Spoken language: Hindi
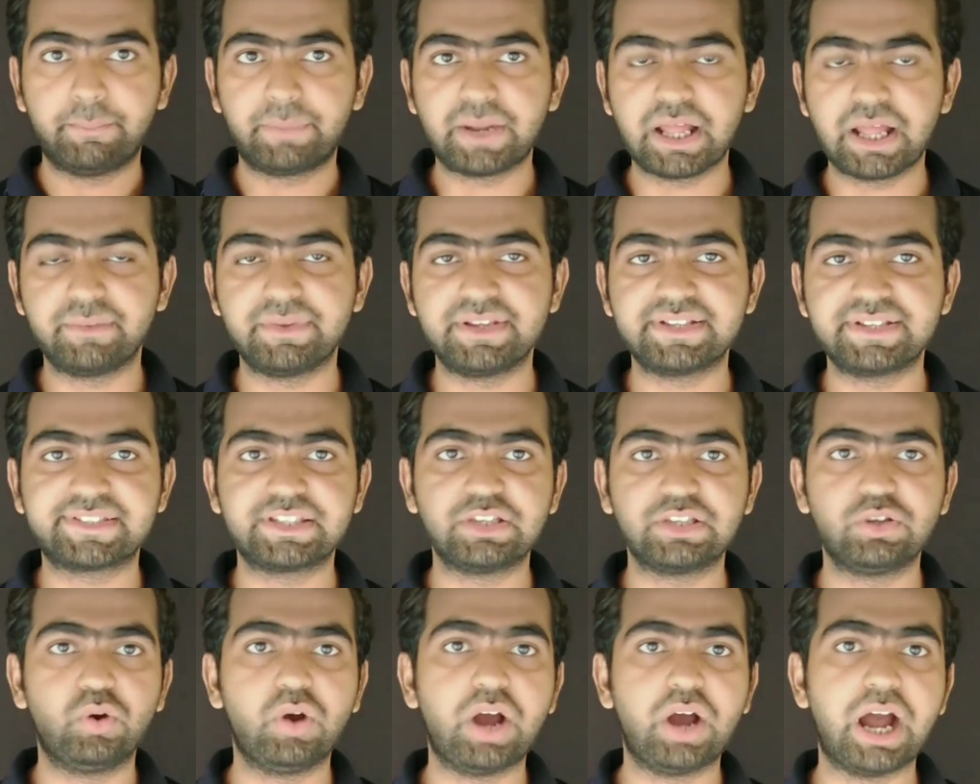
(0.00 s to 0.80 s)

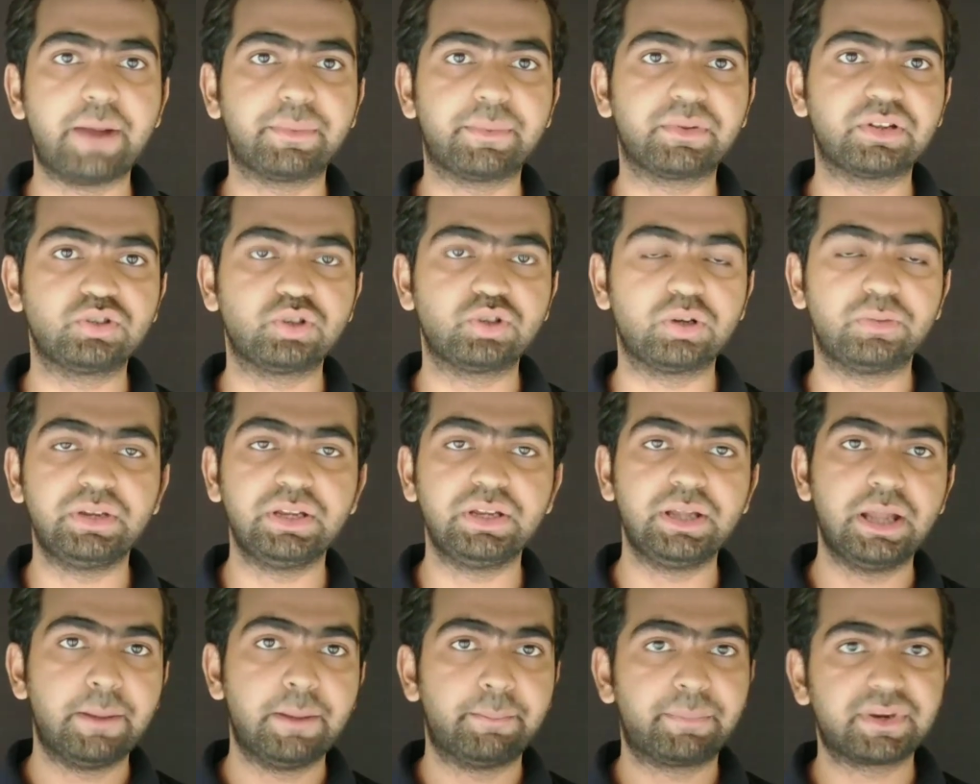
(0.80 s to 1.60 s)
प्राइवेसी हो आपकी जो
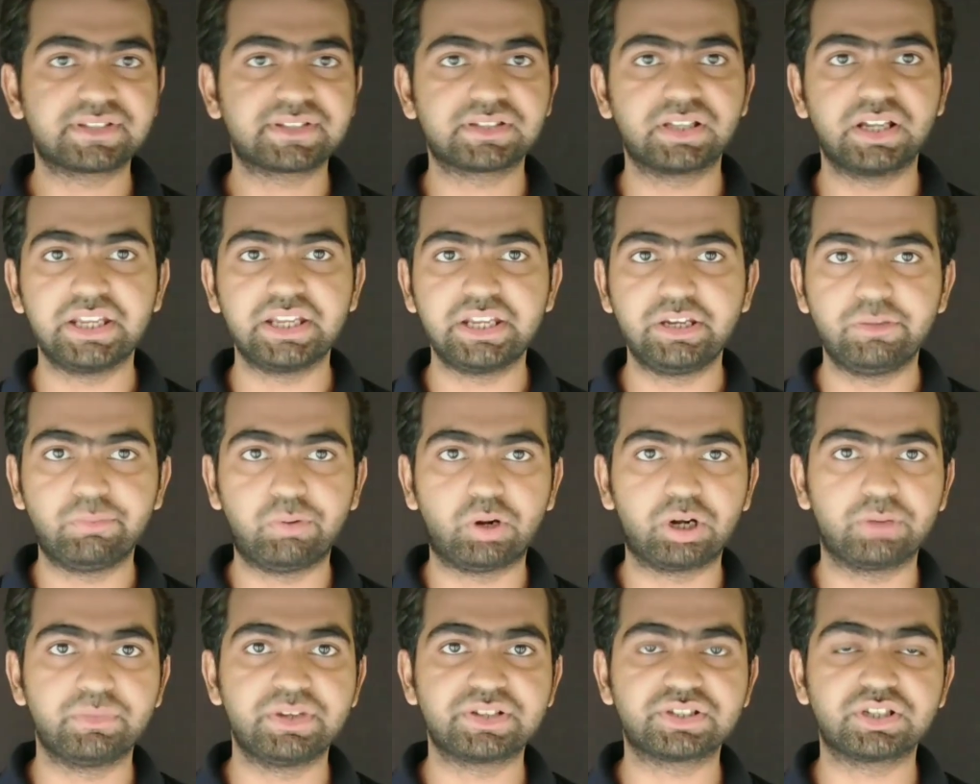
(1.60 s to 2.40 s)
भी पर्सनल
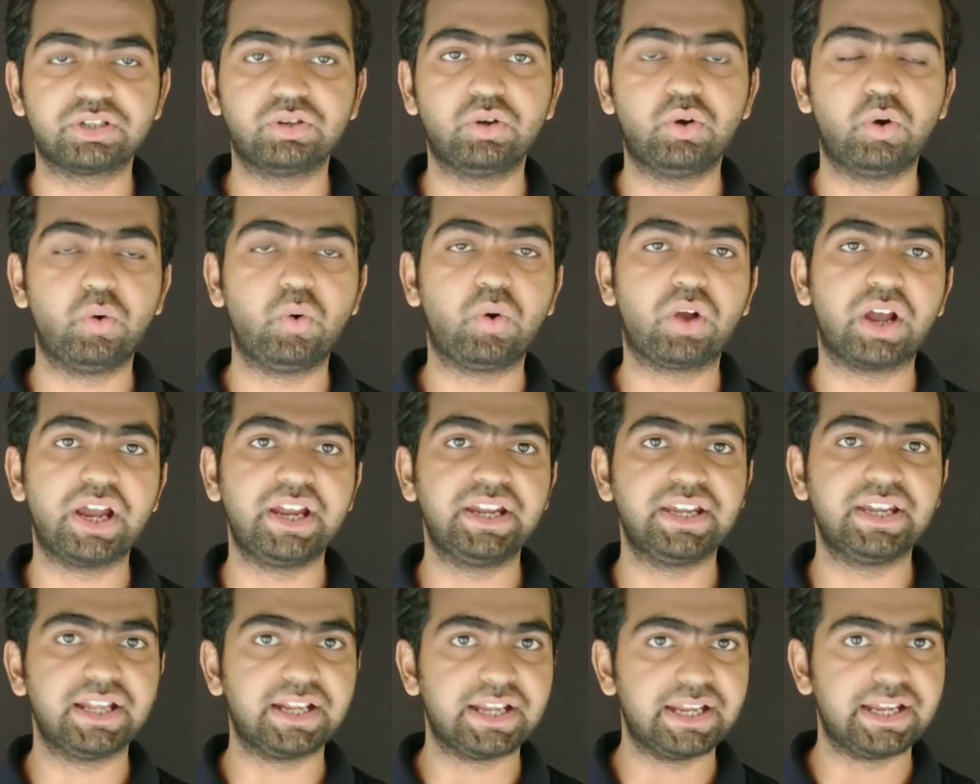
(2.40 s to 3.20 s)
इन्फॉर्मेशन हो वो
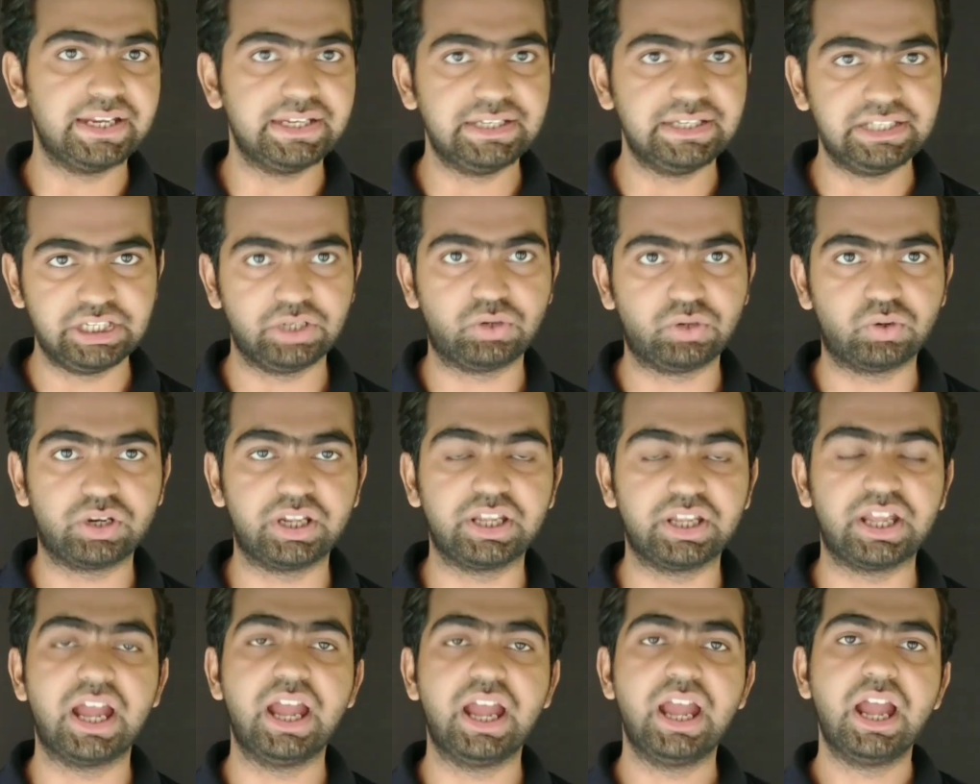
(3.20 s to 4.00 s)
कहीं ना कहीं लीक हो
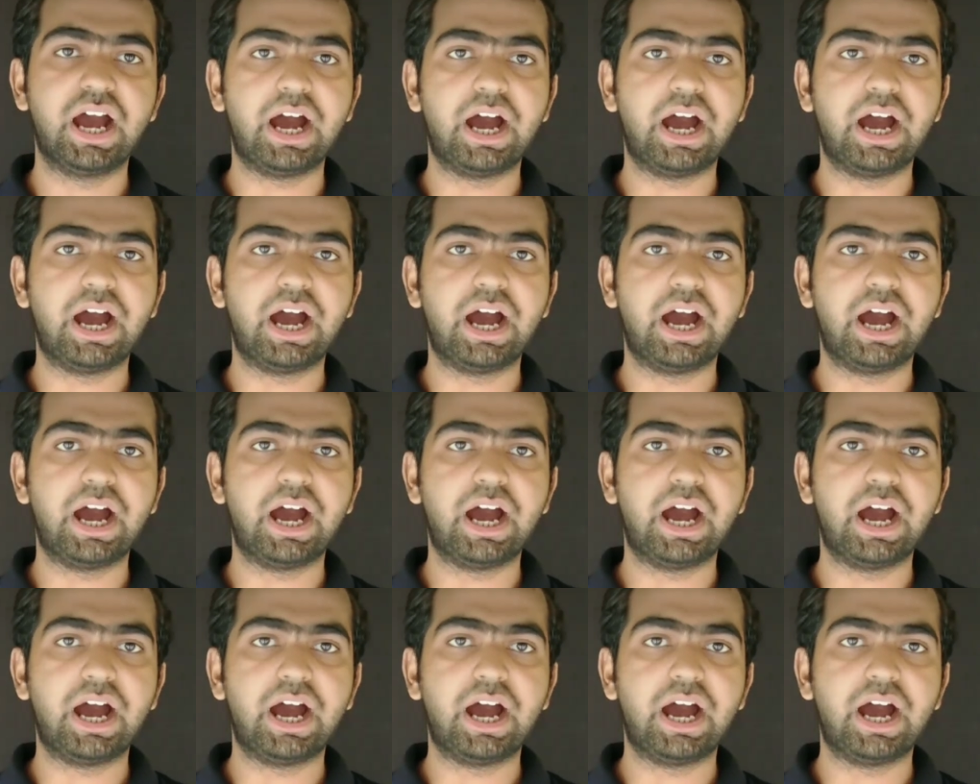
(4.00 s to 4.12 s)
रही है